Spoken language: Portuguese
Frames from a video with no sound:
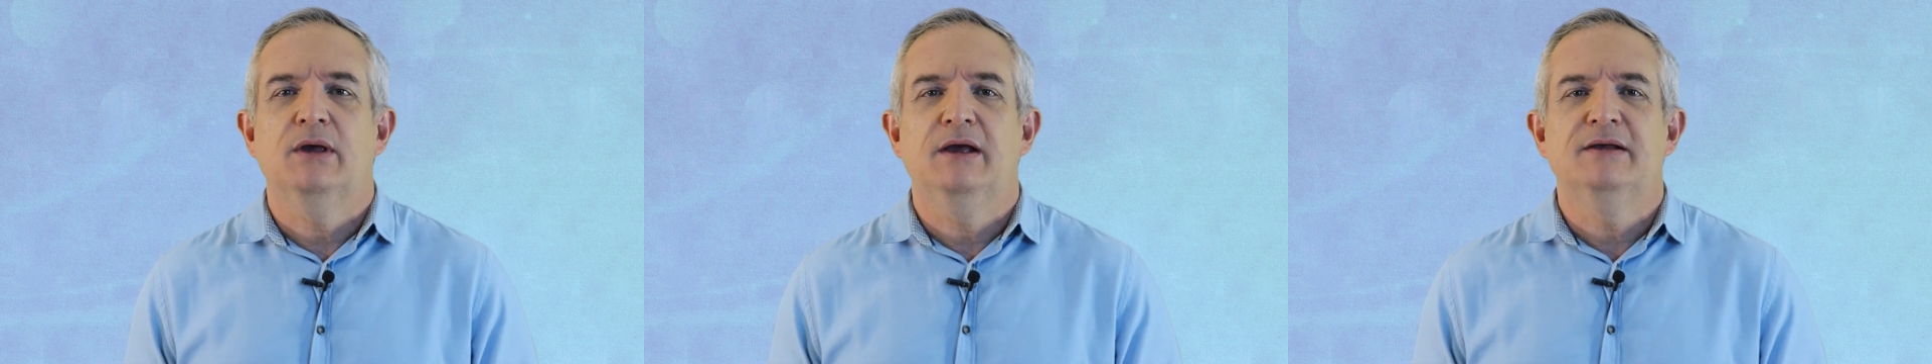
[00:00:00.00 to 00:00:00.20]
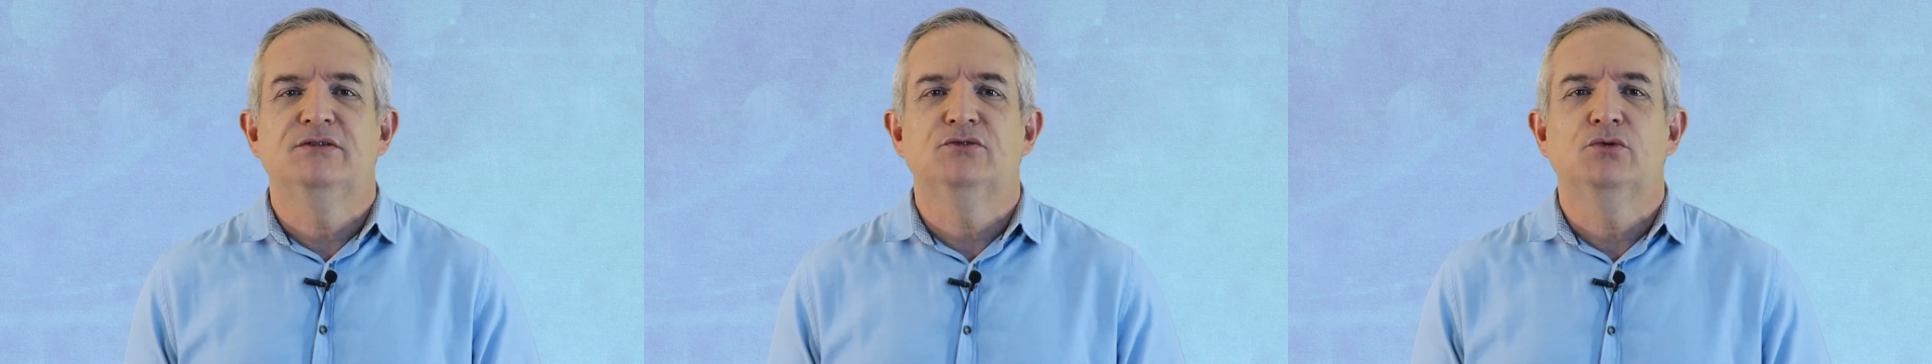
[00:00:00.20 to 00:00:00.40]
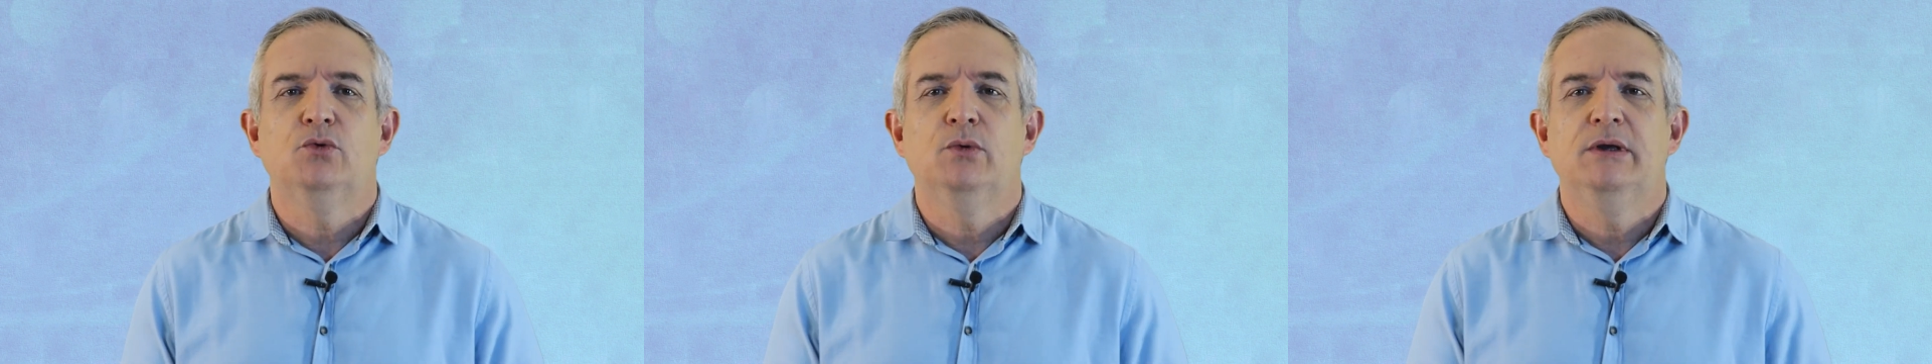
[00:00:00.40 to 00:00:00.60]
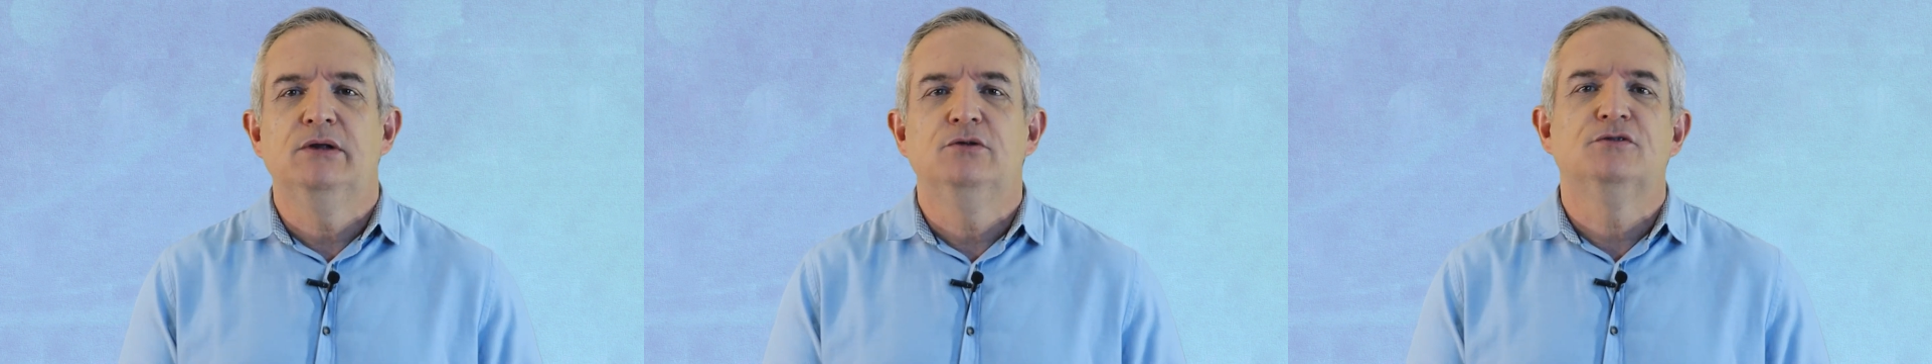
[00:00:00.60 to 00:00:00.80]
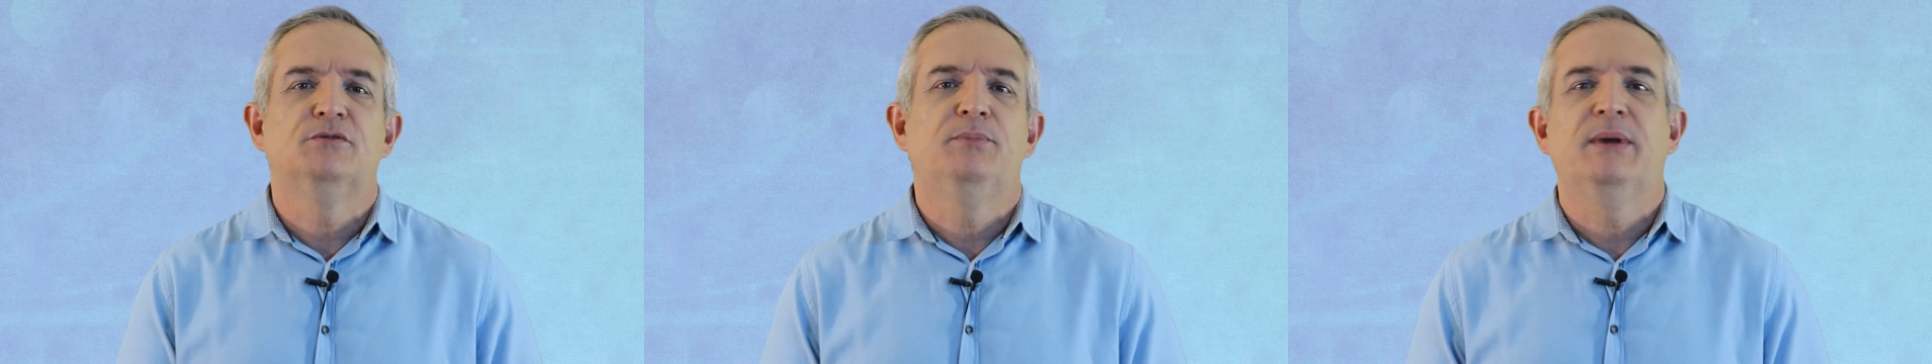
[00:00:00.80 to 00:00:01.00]

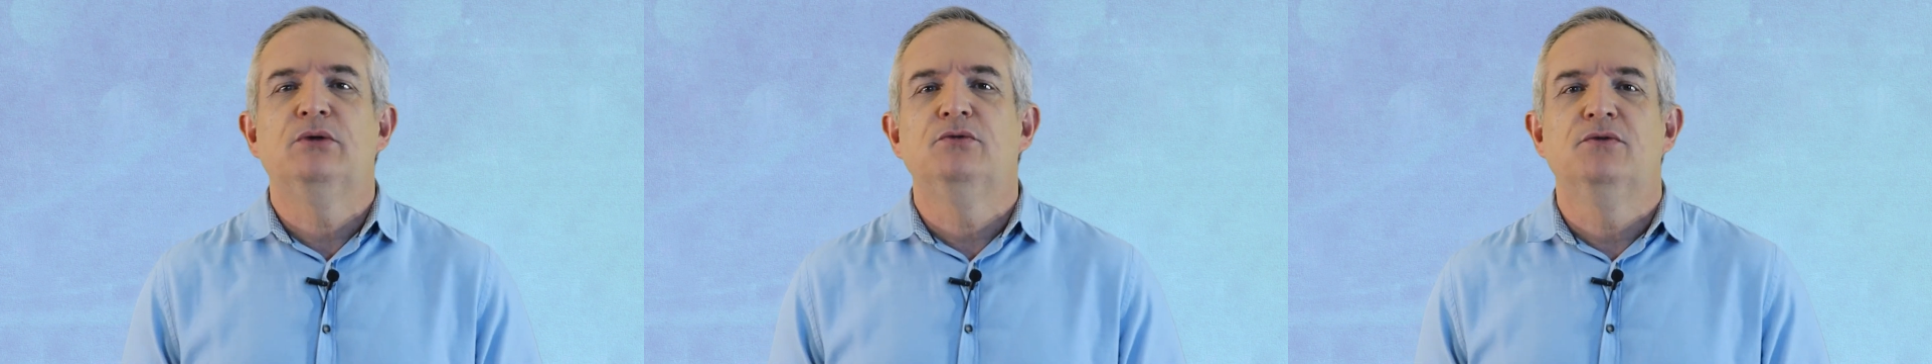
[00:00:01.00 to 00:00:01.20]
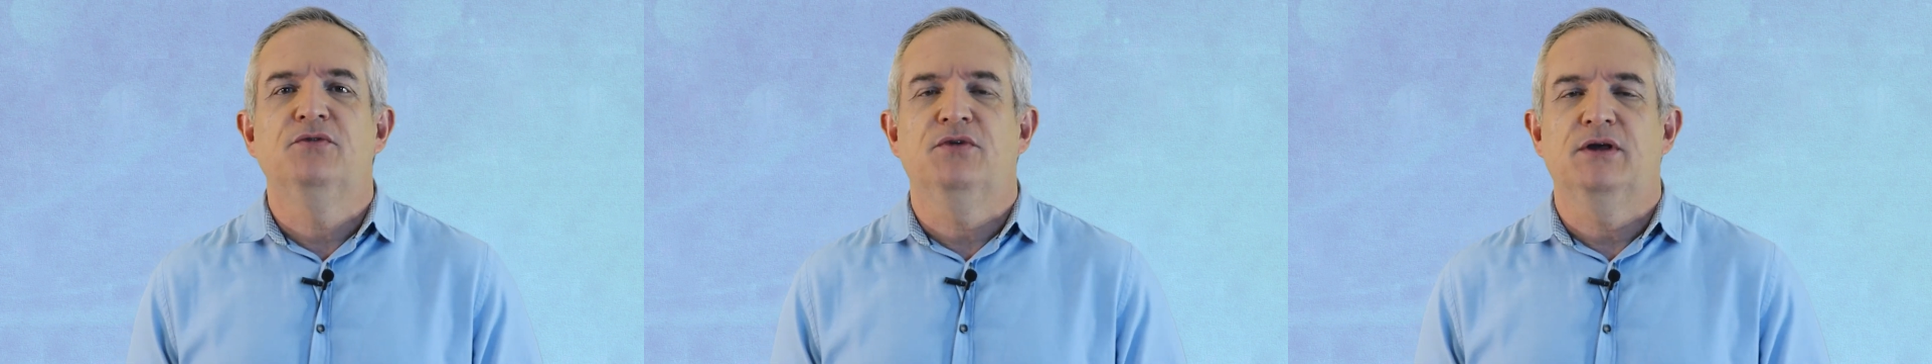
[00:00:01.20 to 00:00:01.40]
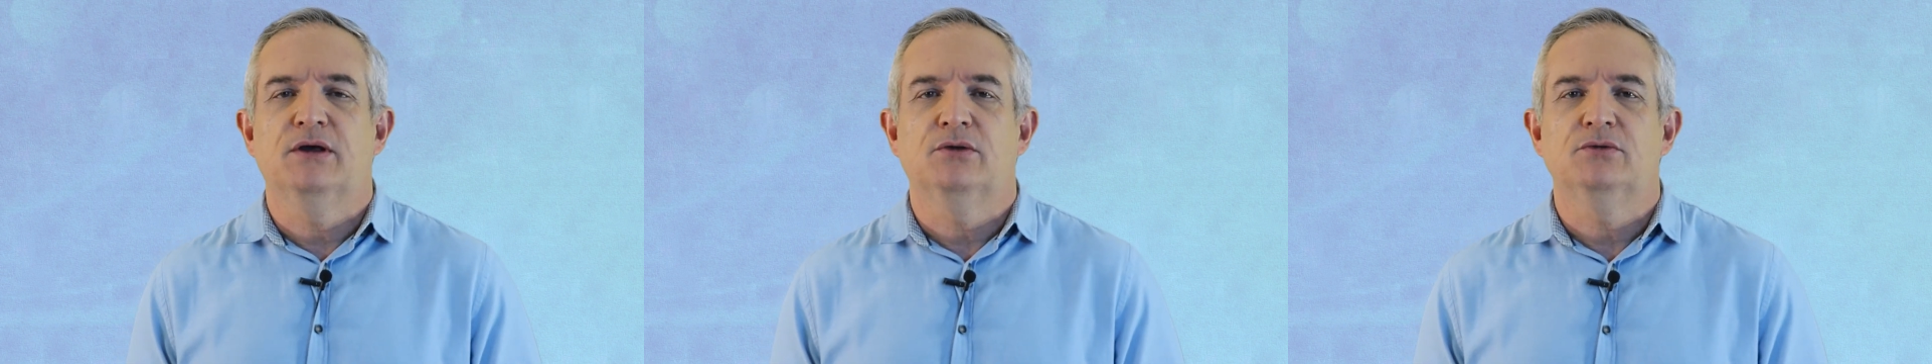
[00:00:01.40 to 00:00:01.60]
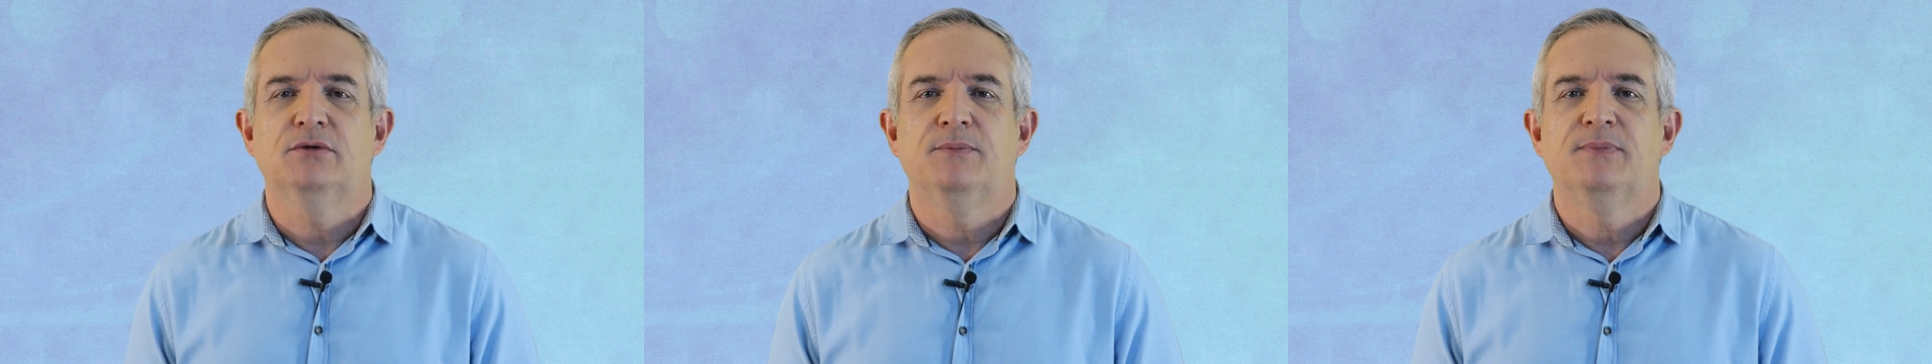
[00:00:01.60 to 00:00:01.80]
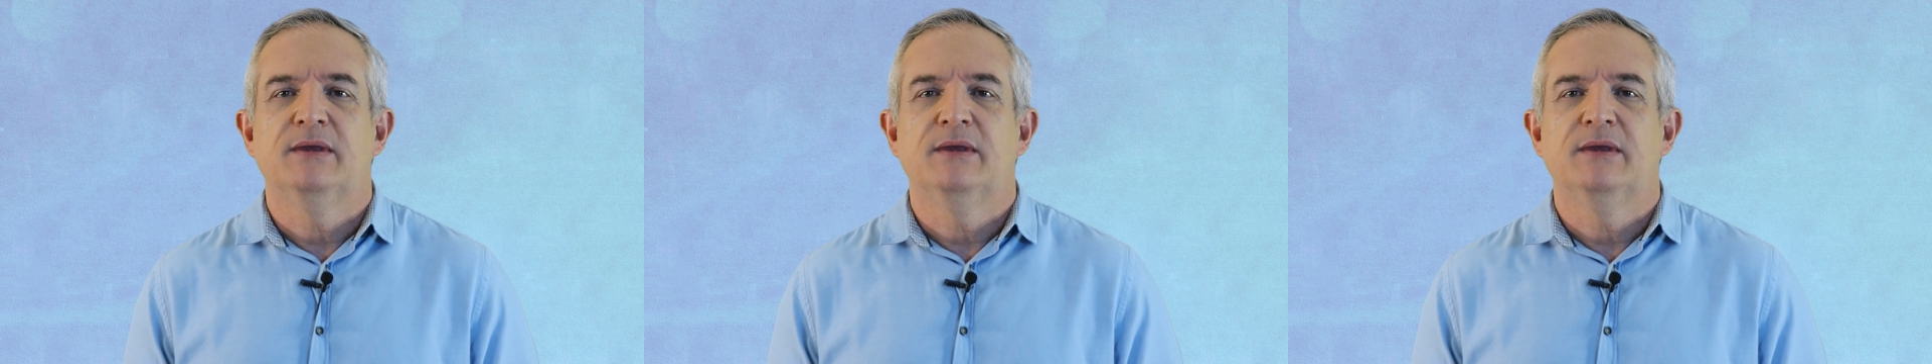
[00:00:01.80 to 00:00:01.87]
excluídos pelo governo.